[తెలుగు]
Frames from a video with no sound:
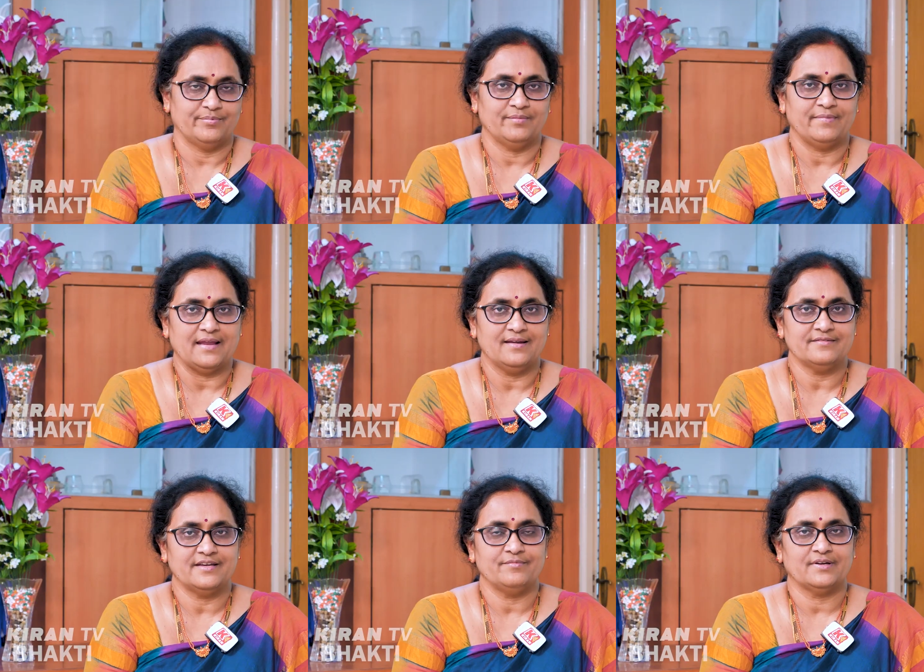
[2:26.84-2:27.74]
ఎప్పుడైనా
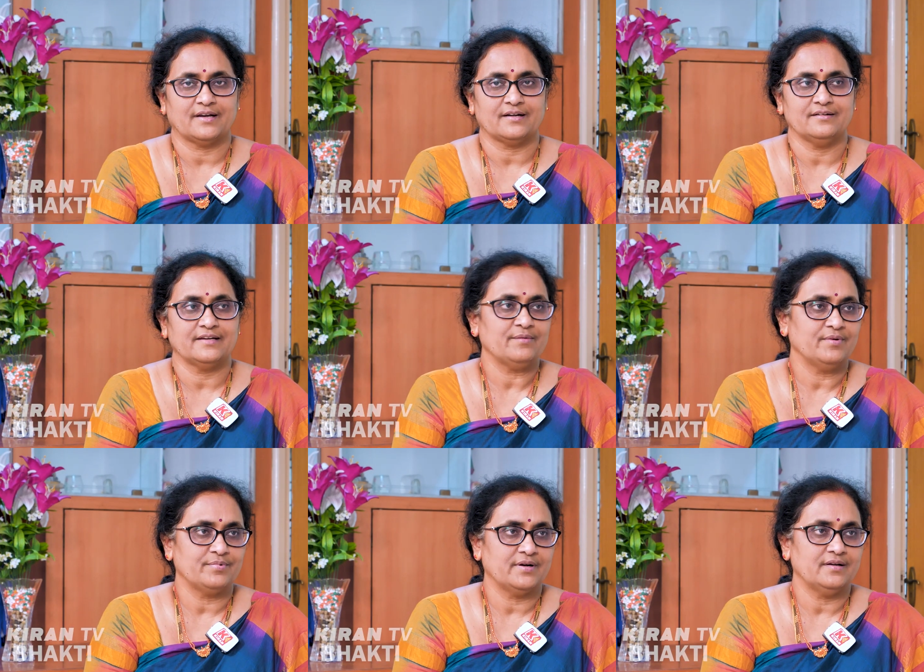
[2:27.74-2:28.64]
మ్యారేజ్ టైం కరెక్ట్ టైం
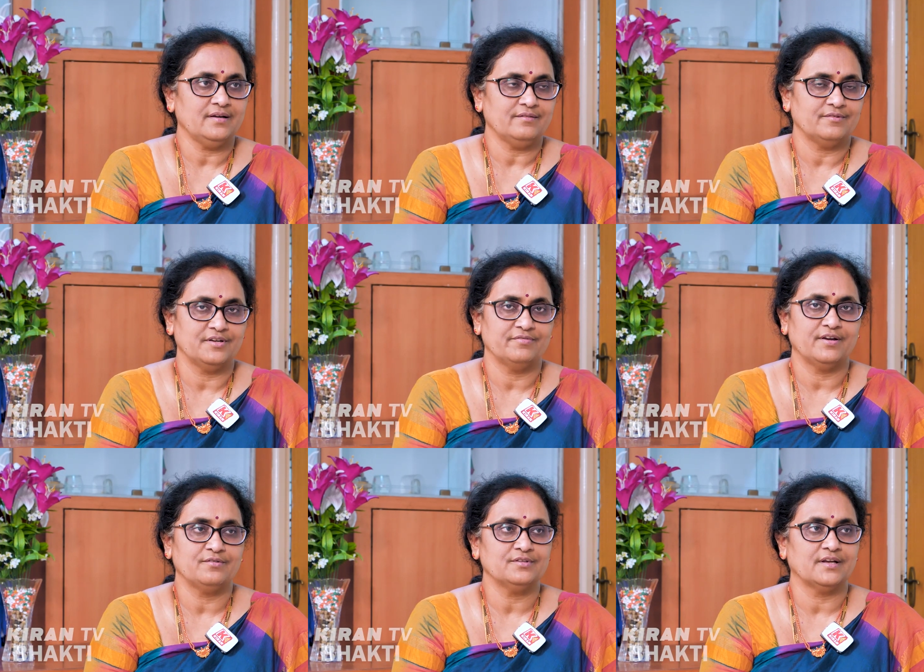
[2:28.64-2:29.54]
ఎప్పుడంటే ట్వంటీ
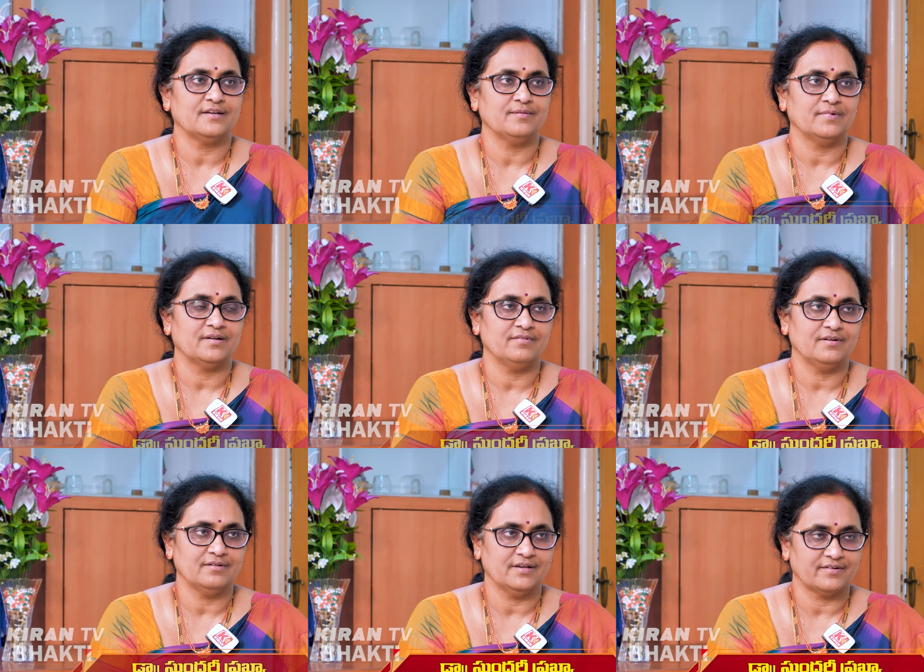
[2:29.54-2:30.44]
ఫైవ్ టు థర్టీ
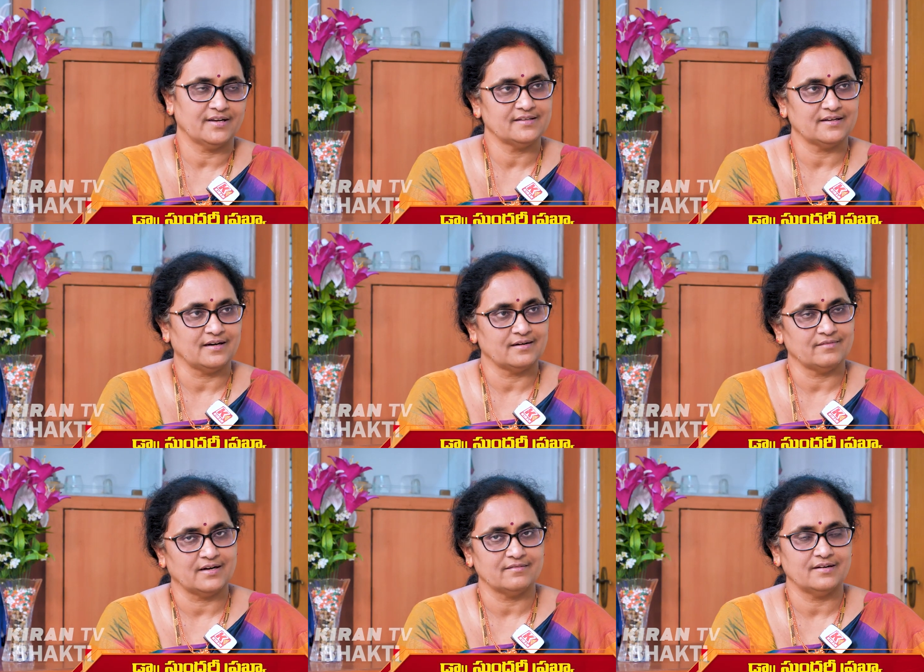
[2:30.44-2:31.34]
బట్వీల్లో ఎవరైనా సరే
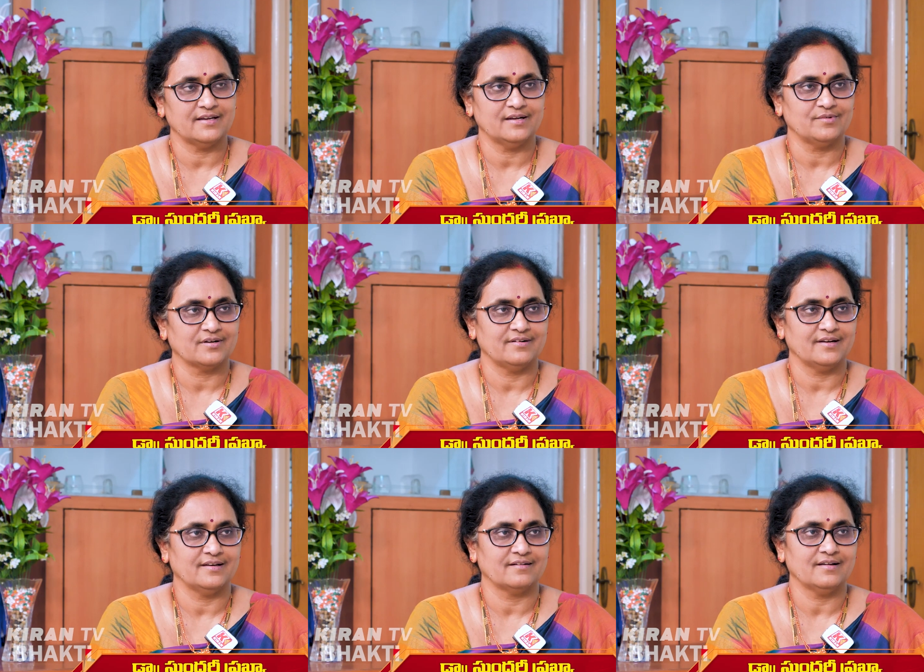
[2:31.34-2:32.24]
ఆడవాళ్ళైనా
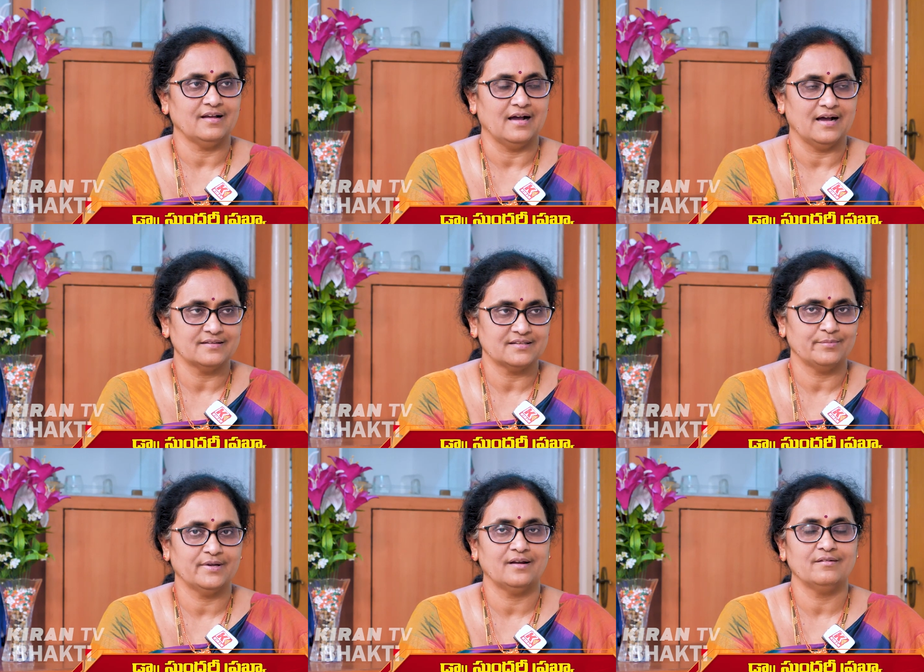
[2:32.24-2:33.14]
మగవాళ్ళైనా కూడా ఆ hmm.
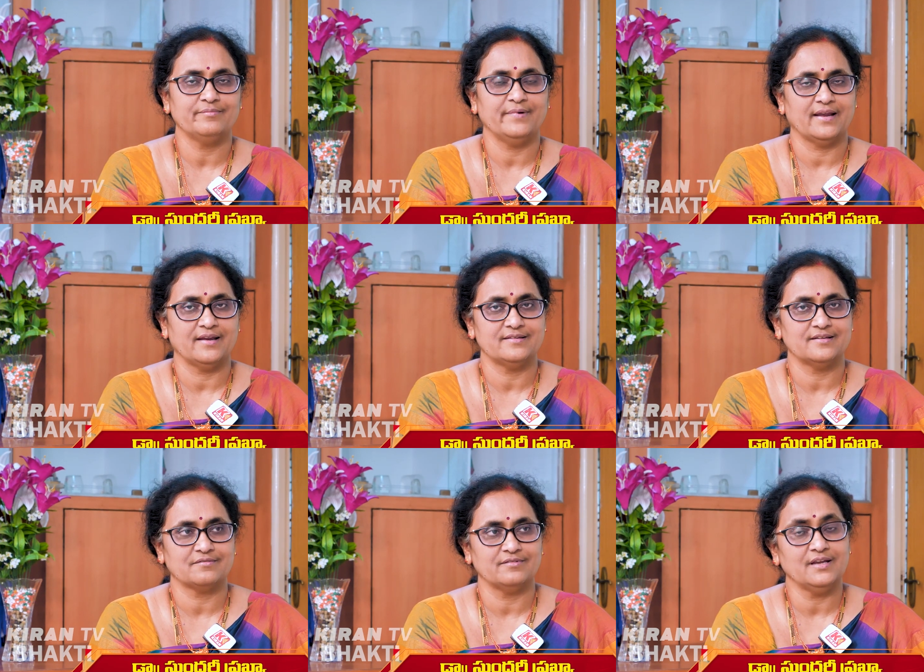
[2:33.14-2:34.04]
సమయాల్లో మ్యారేజ్
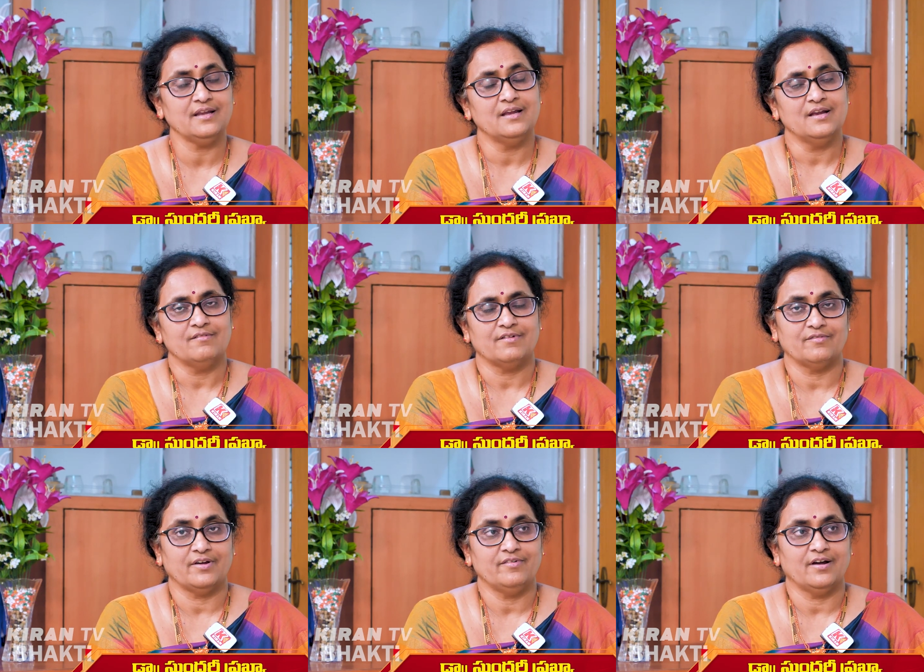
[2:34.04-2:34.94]
చేసుకుంటే వాళ్ళ
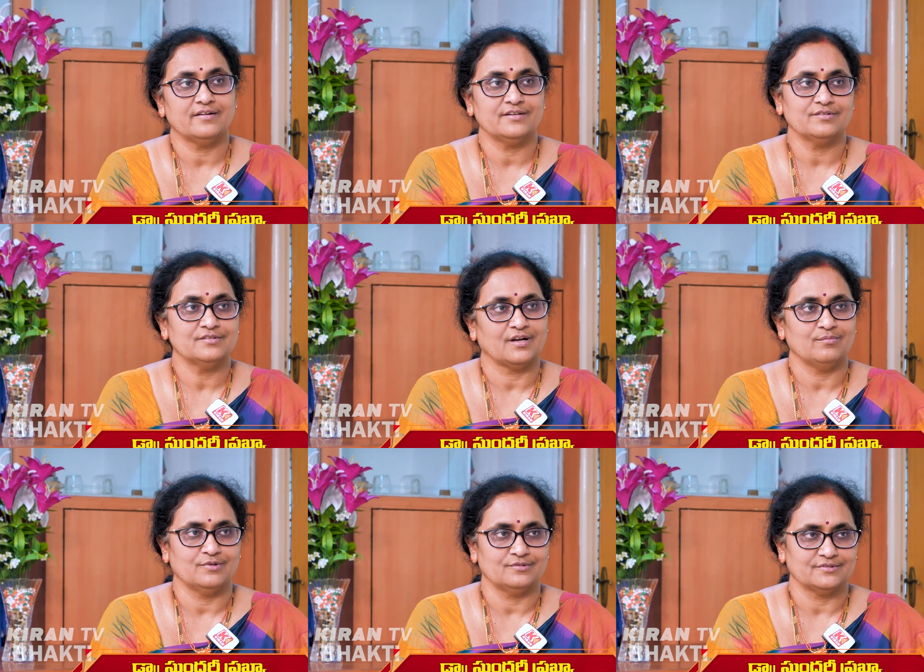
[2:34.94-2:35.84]
వైవాహిక జీవితం చాలా
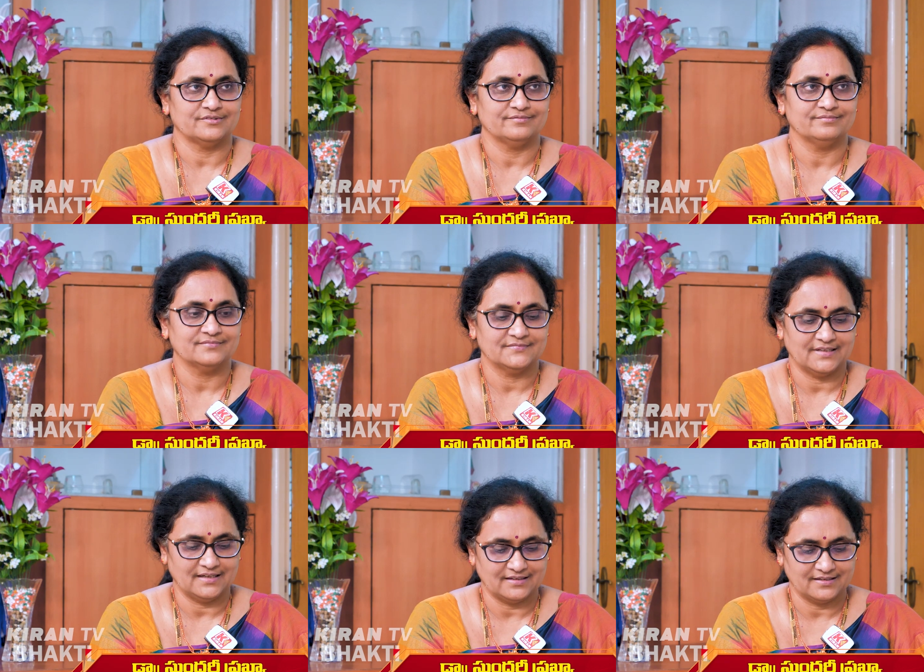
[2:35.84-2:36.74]
బాగుంటుంది hmm.
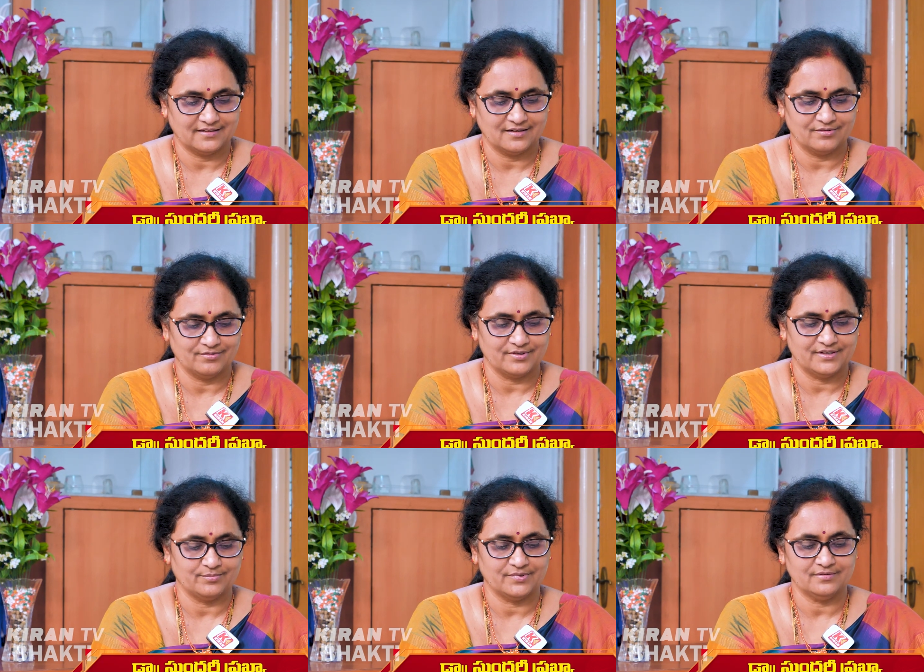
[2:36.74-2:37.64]
చాలా అందంగా కూడా
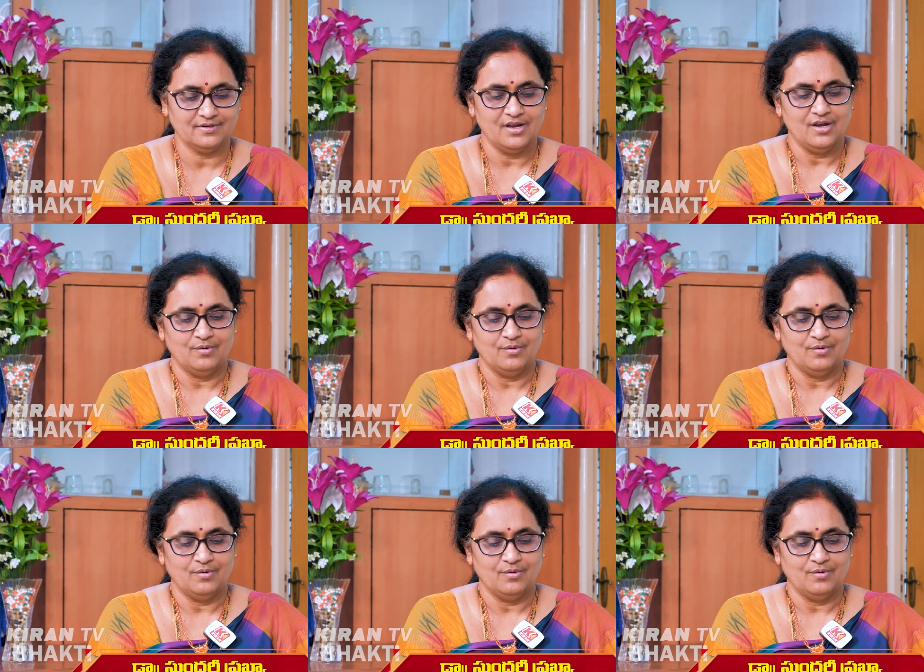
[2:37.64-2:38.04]
ఉంటుంది చెప్పవచ్చు